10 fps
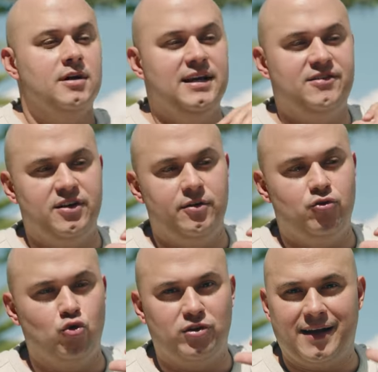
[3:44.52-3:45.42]
Y si
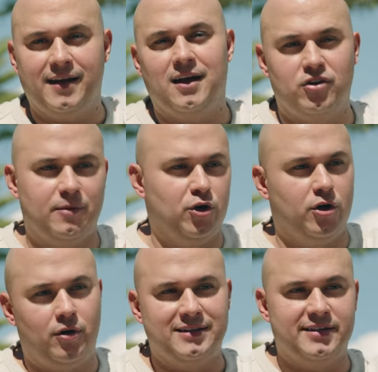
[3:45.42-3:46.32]
tú estás quejándote porque
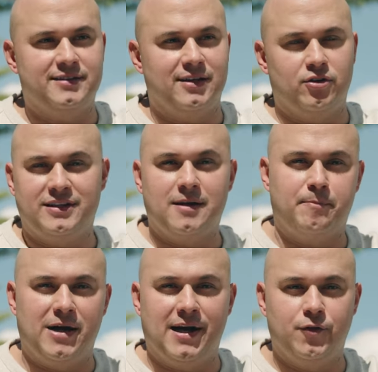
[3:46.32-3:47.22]
los artistas no te están
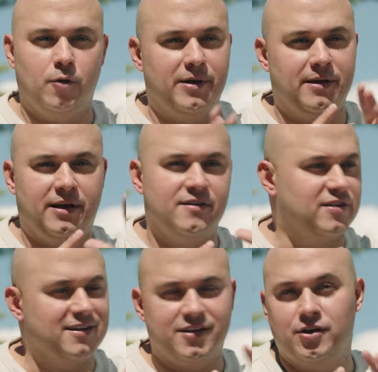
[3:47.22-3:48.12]
pagando, pues
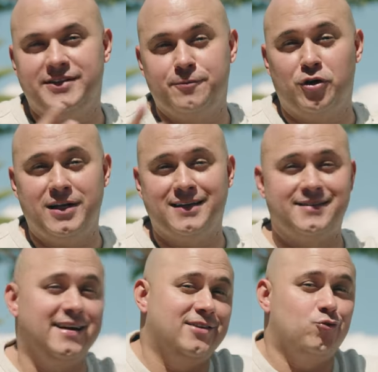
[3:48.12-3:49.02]
quizás ese no es el tipo de
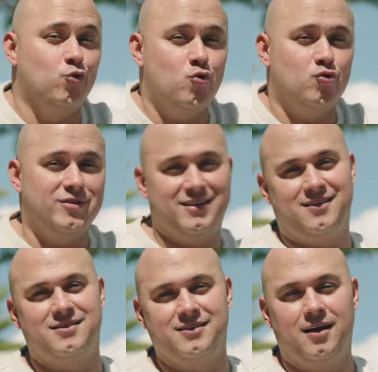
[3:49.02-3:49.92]
cliente que tú
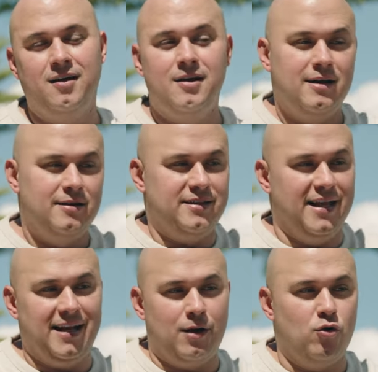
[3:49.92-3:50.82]
necesitas.
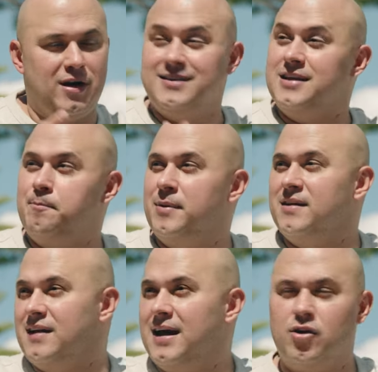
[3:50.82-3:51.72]
Tienes que buscarte
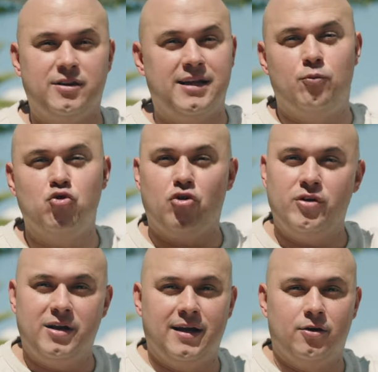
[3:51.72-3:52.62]
empresarios de mucho
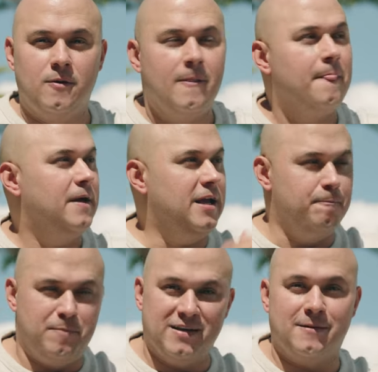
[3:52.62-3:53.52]
dinero y
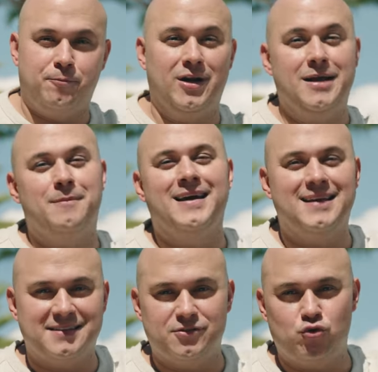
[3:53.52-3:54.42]
empiezas por ahí.
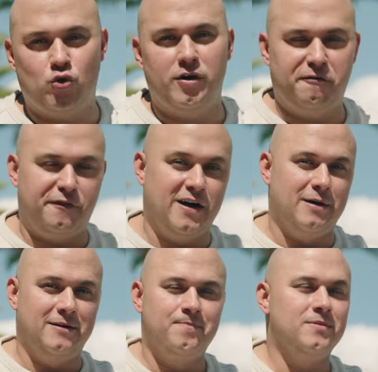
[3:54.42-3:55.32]
Imagínate tú coger
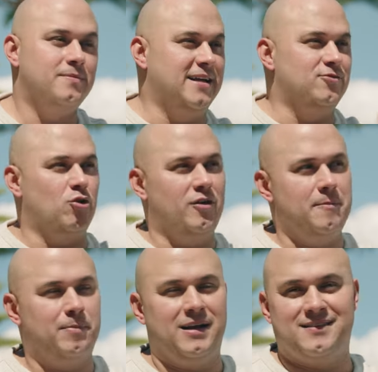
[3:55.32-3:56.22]
fama dentro de
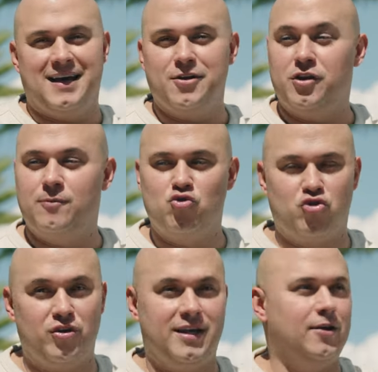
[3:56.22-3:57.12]
empresarios de
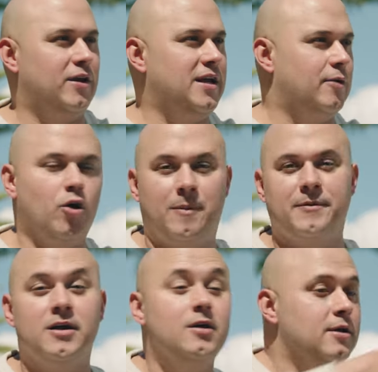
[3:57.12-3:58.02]
mucho dinero que digan, no,
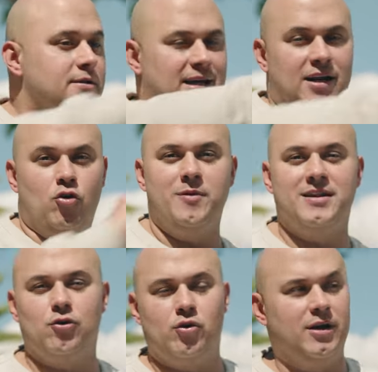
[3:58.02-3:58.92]
papi, te
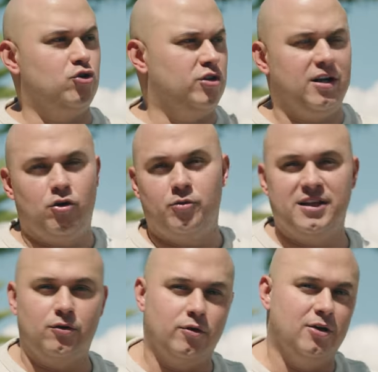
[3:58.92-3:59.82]
recomiendan con el otro y te
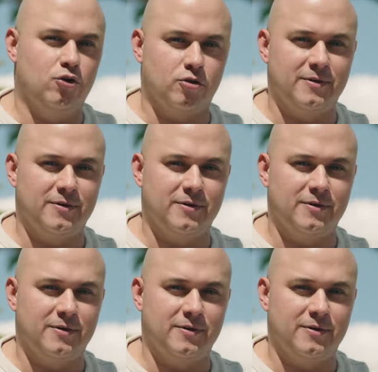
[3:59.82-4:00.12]
recomiendan con el otro,